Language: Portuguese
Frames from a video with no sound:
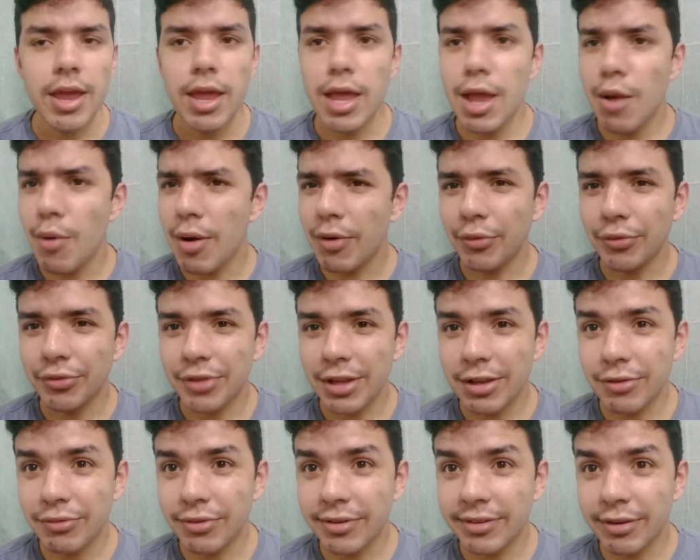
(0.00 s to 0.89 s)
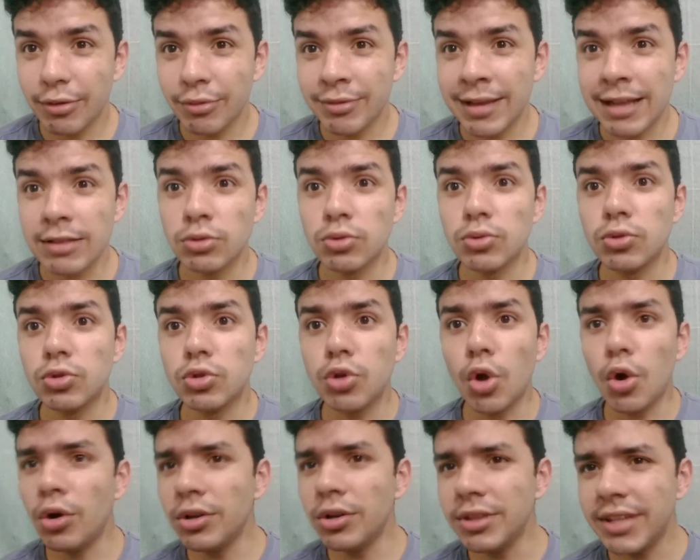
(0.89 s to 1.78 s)
Eu aconselho você a usar
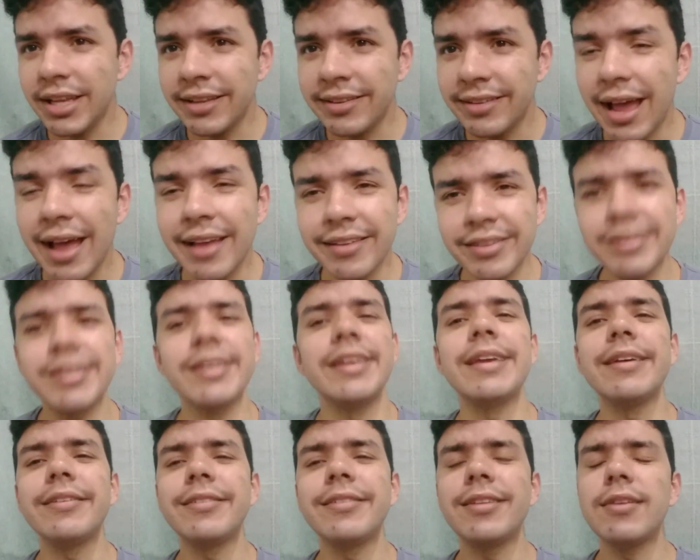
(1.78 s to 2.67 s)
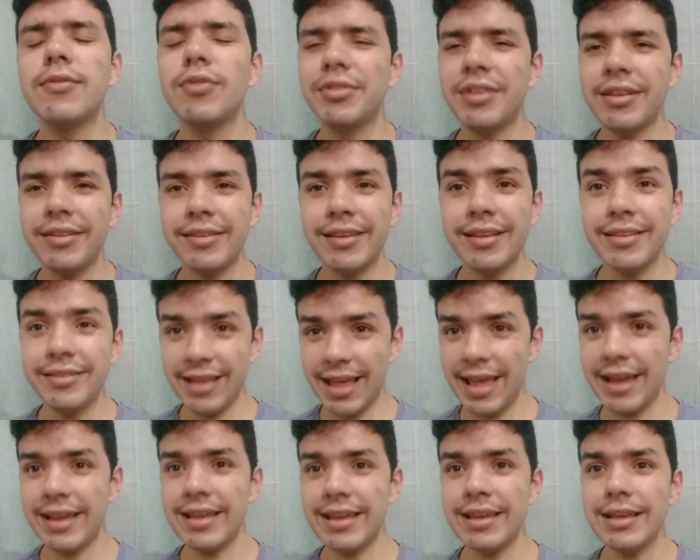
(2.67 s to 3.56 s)
todas as linhas que vocês
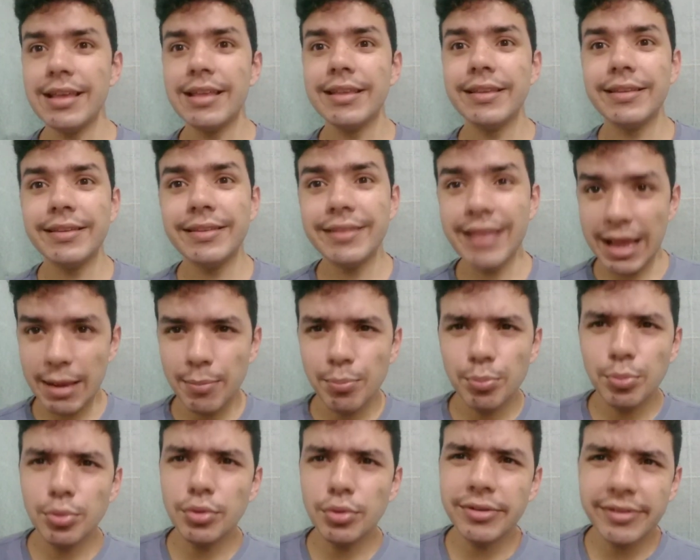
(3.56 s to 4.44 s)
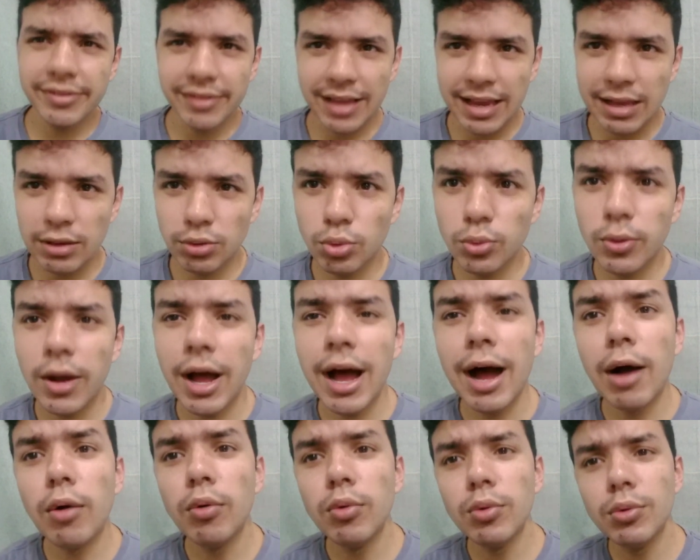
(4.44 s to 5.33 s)
quiserem, 100%
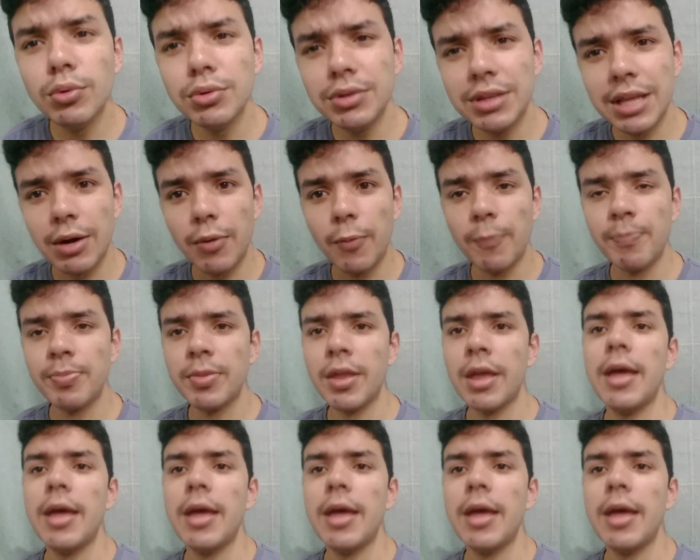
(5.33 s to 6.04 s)
algodão.